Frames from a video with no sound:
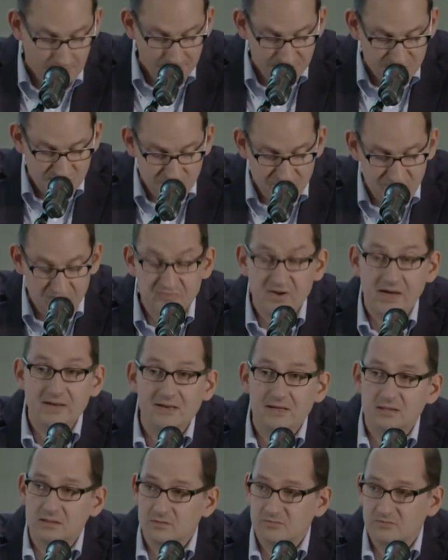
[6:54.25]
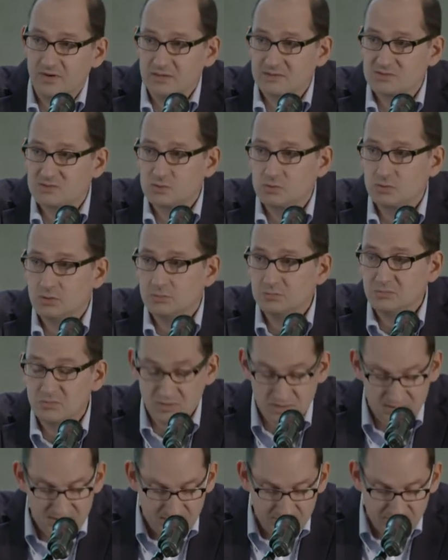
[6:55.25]
zum verweigerten Wachstum
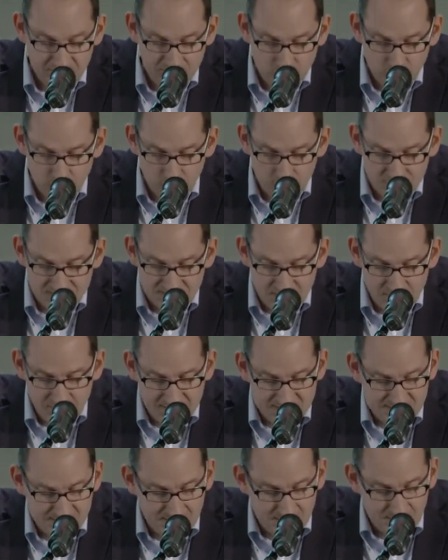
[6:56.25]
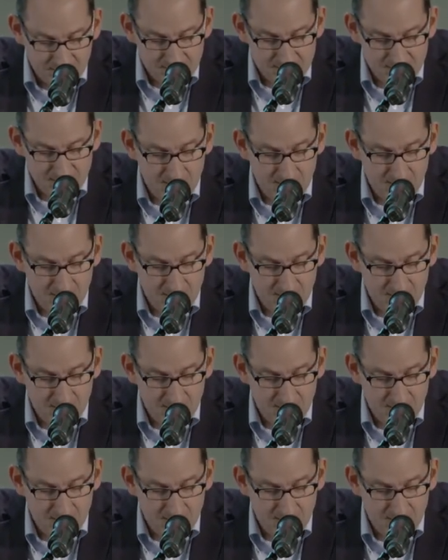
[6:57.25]
der Figur Oskar Mazzarath,